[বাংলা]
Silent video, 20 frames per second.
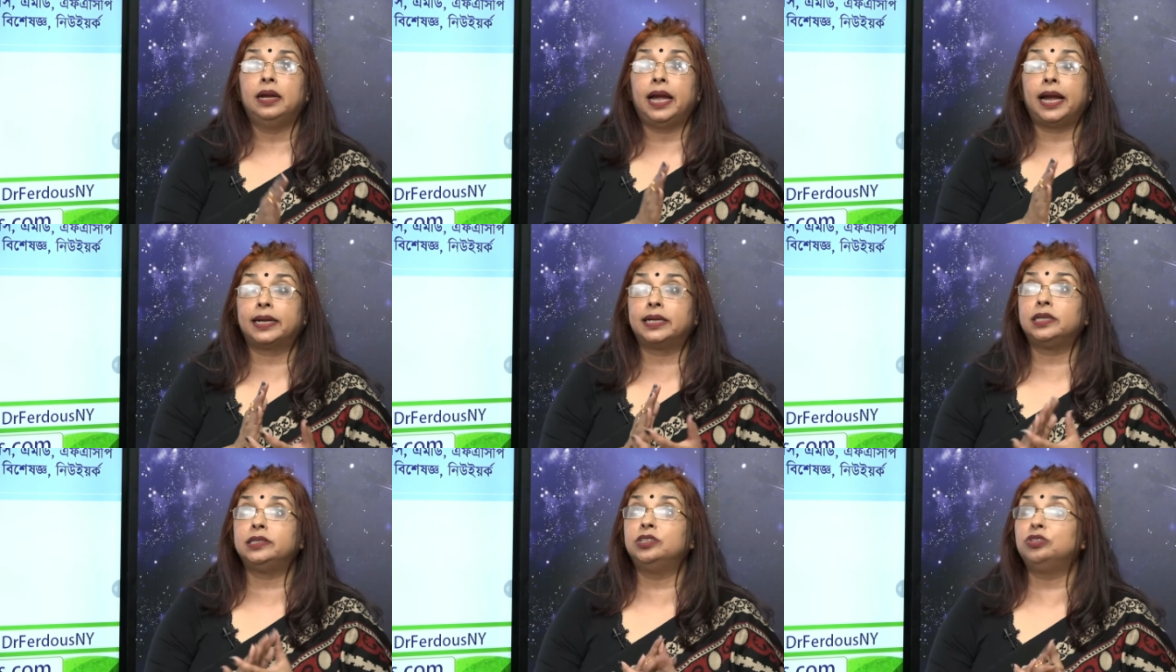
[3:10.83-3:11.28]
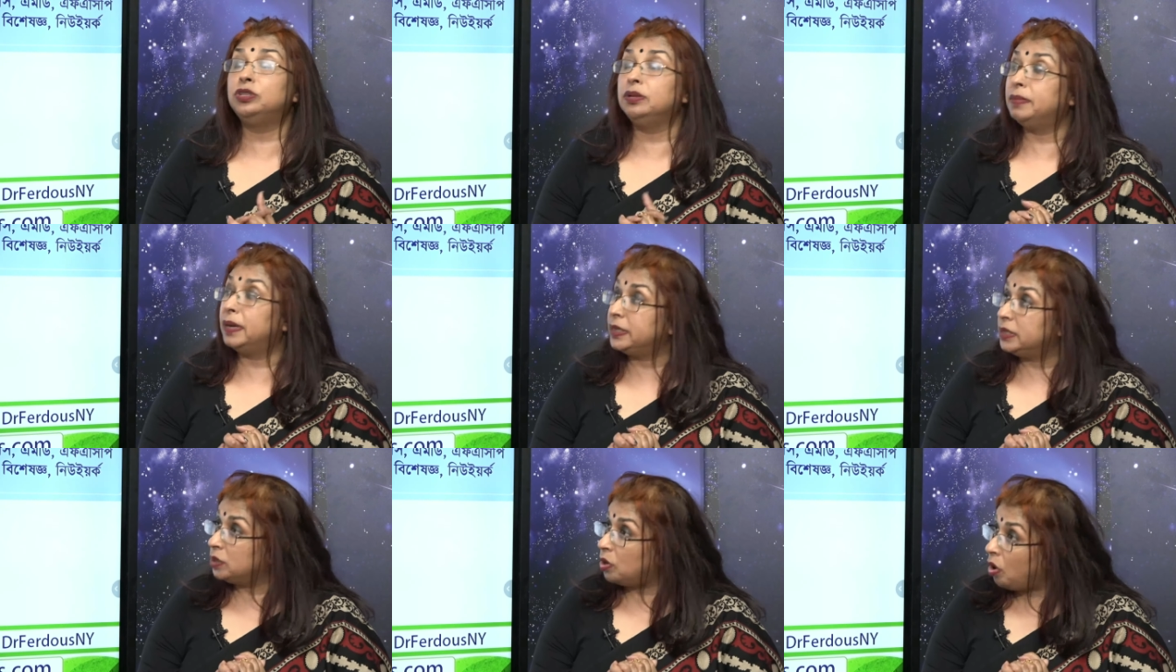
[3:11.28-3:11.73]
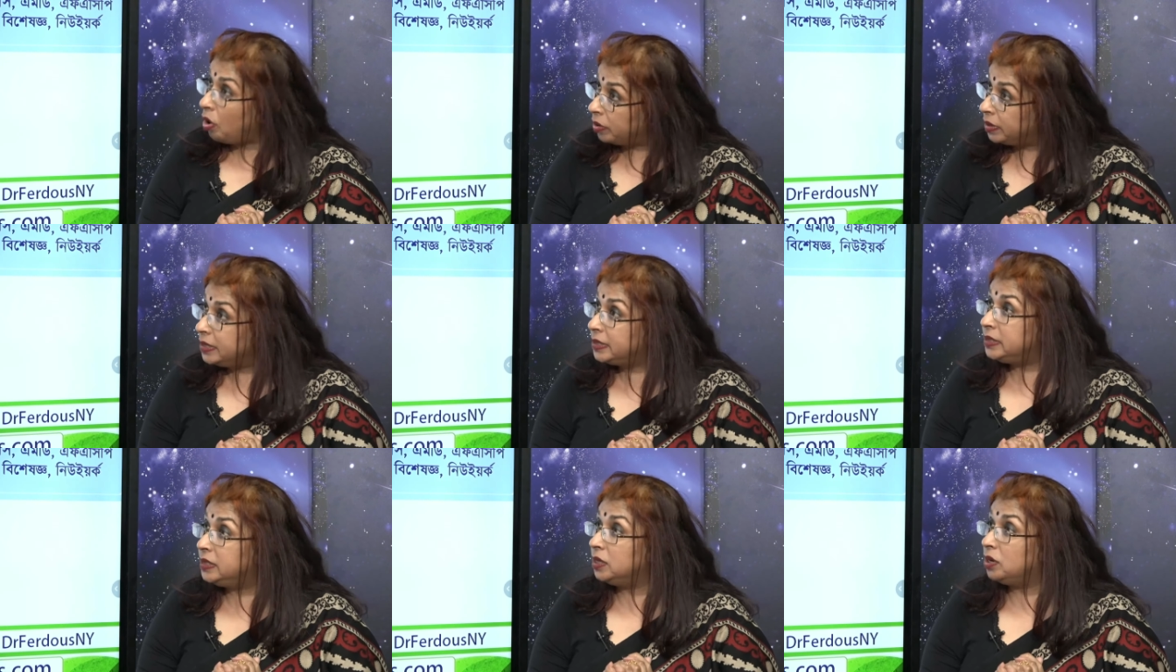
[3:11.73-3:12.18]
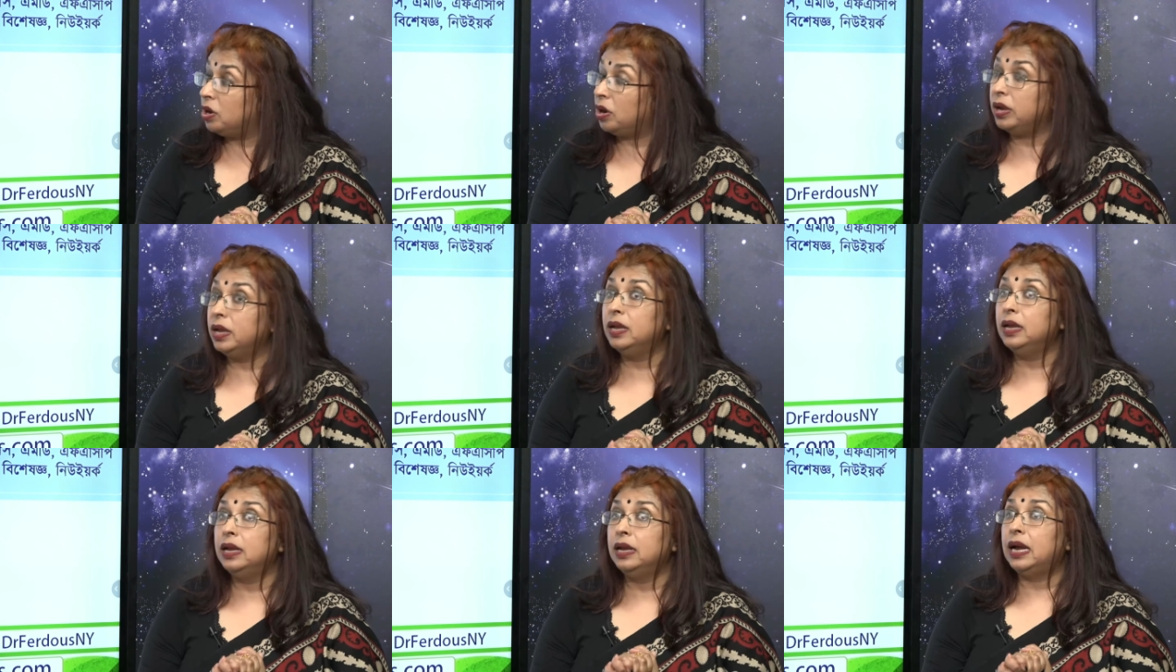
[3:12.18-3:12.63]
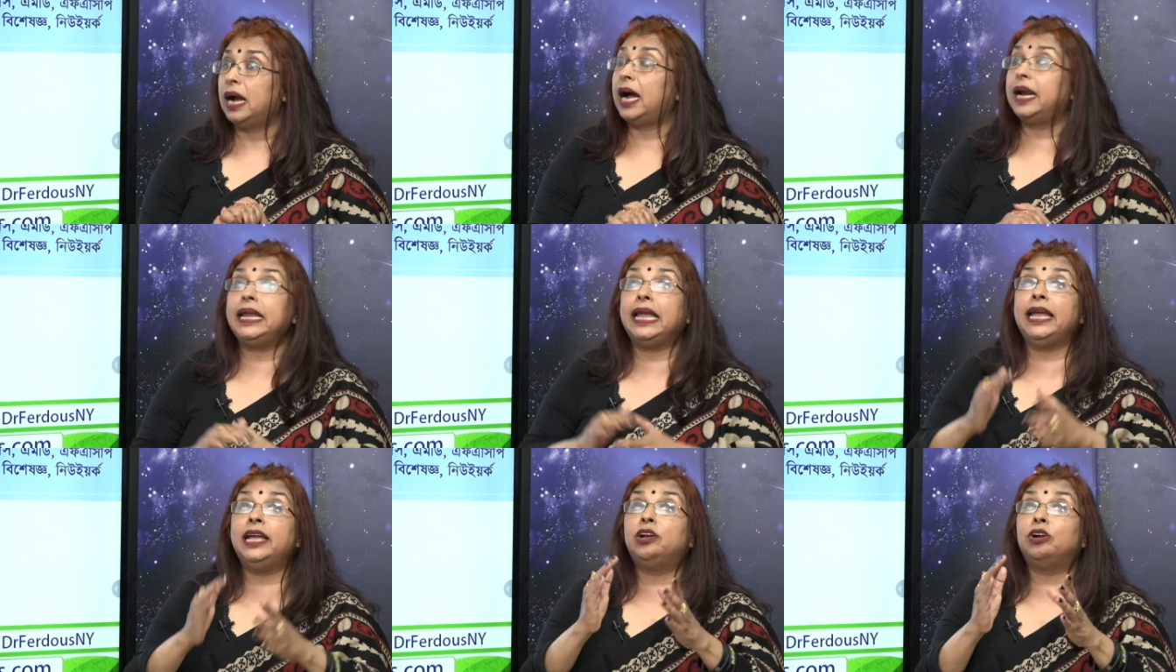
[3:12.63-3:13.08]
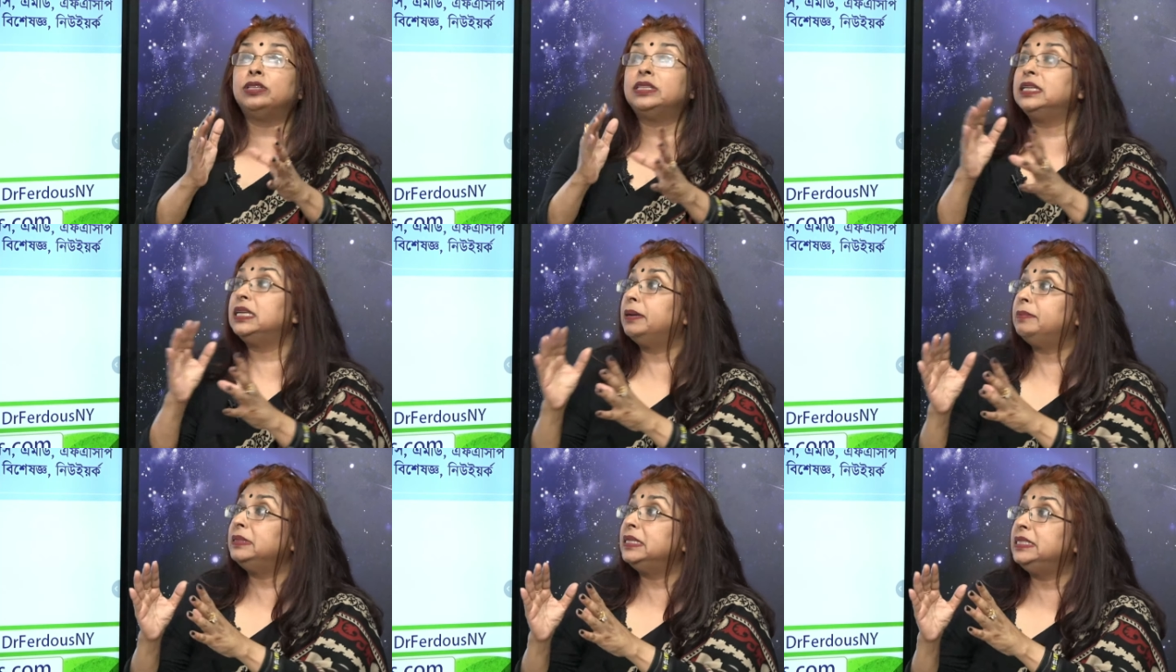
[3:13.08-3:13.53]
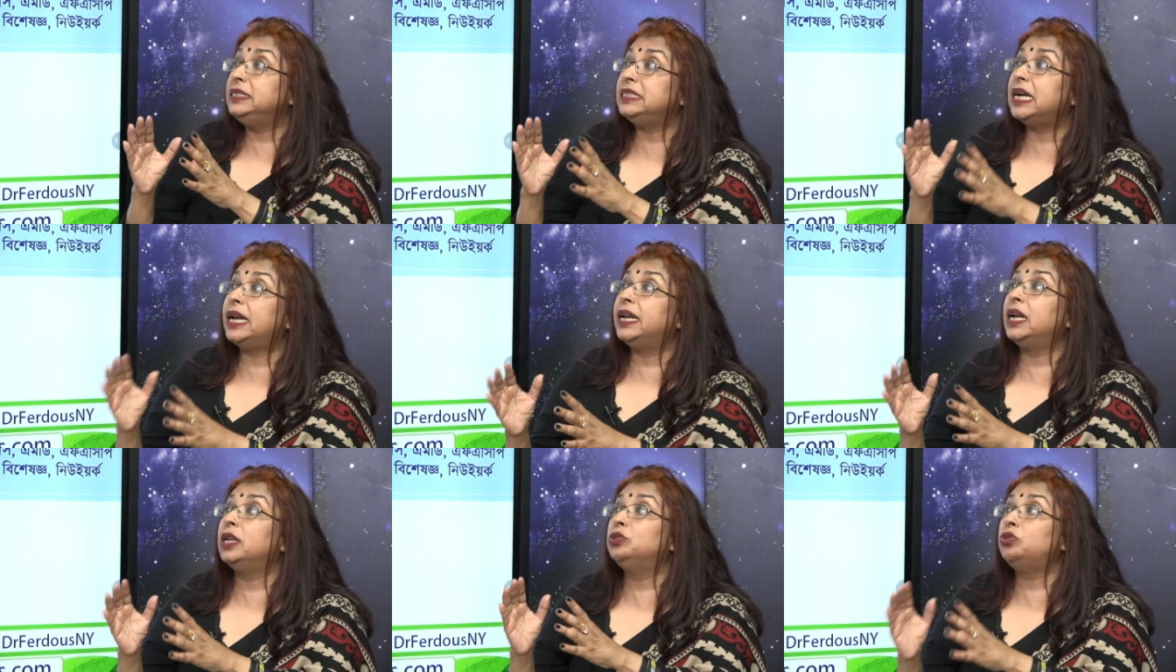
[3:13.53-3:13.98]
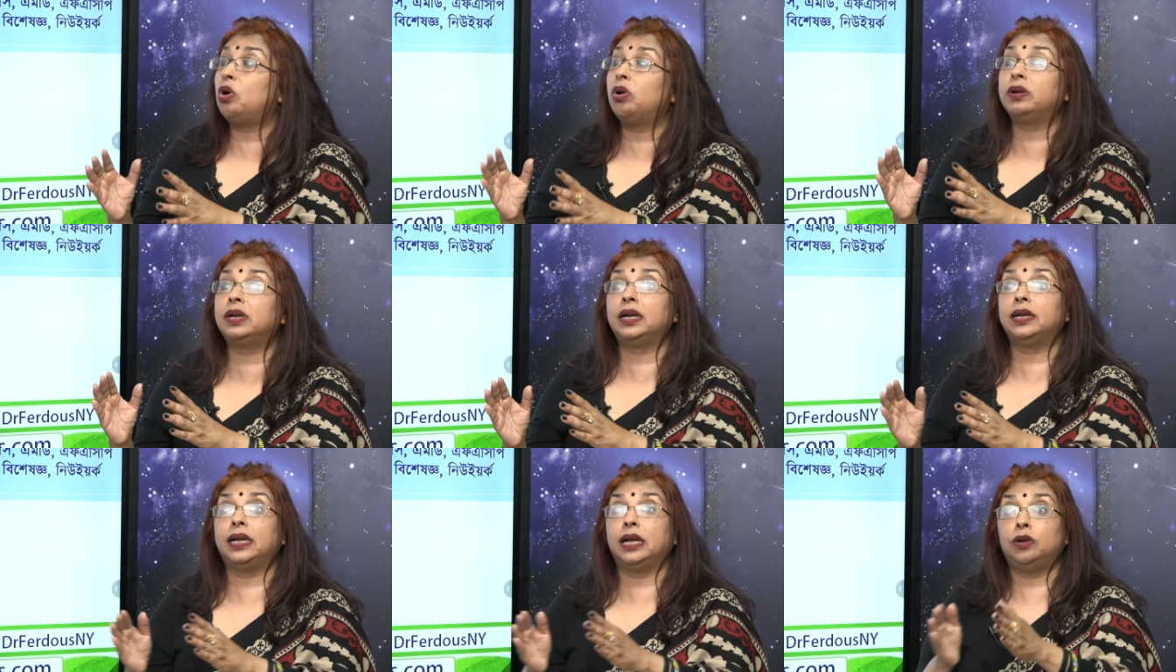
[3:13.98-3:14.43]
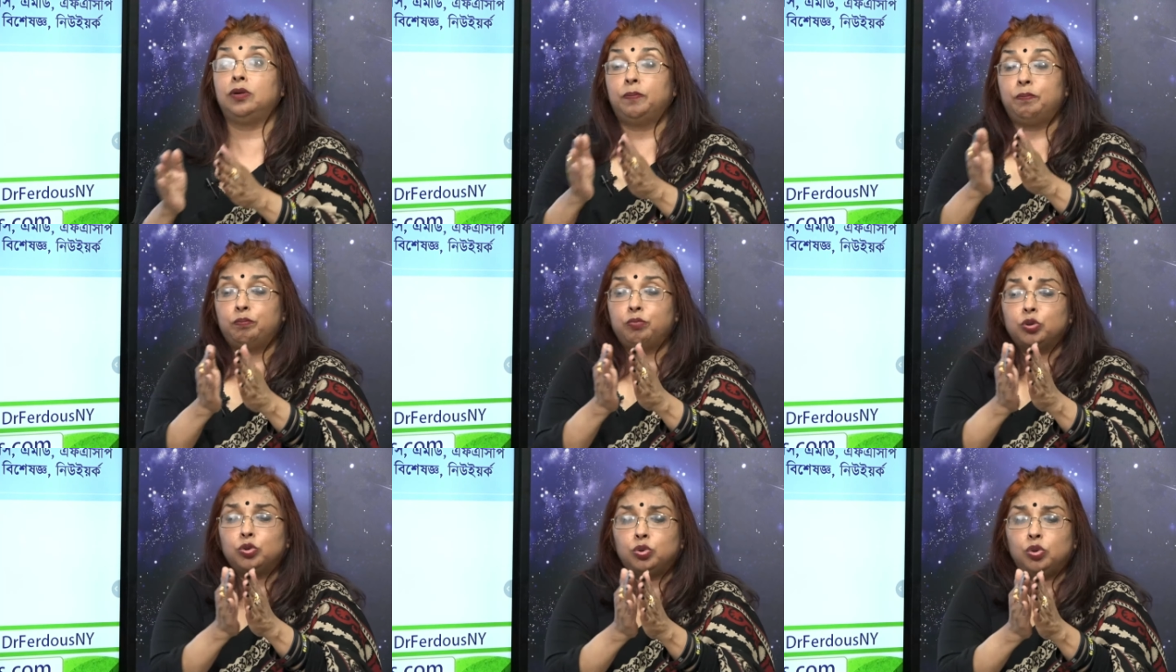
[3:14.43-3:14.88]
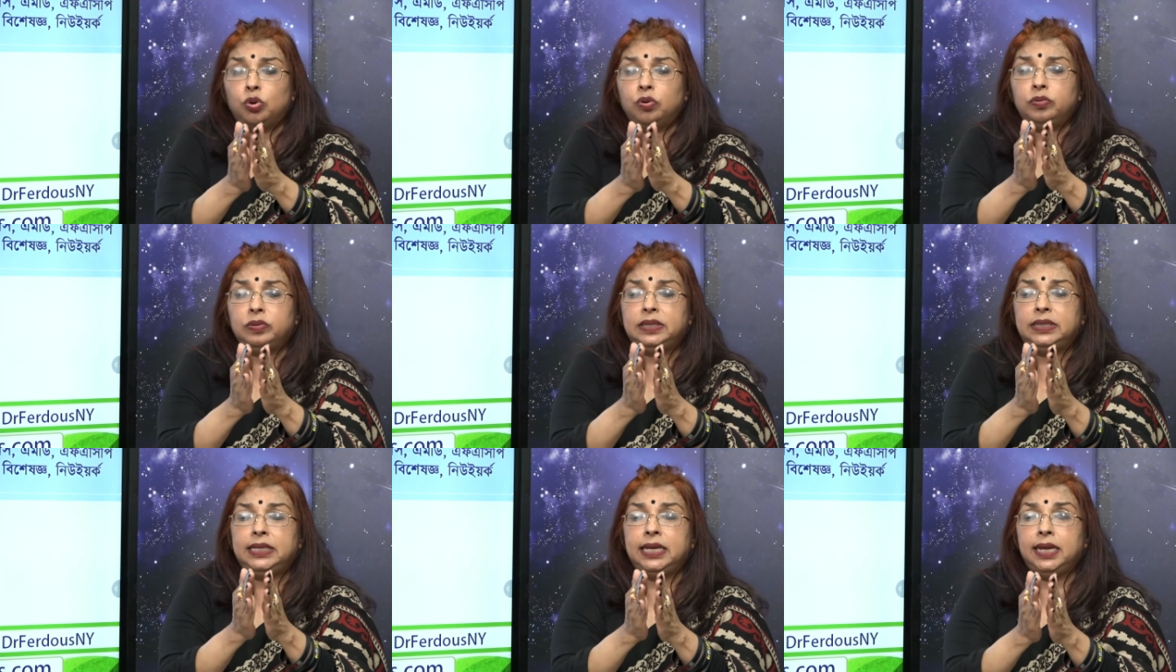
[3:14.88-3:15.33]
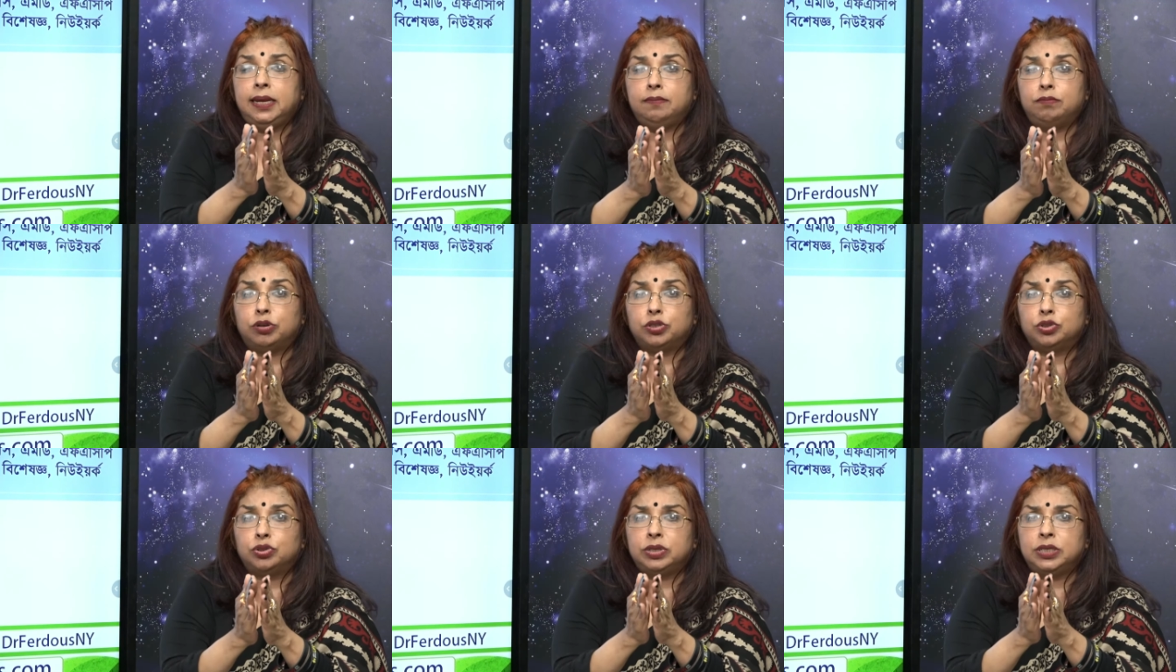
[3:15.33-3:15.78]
একটা যদি বাচ্চা অটিস্টিক হয় আর এই কথাটা আমাদের জানার দরকার কেন প্রথম তিন বছর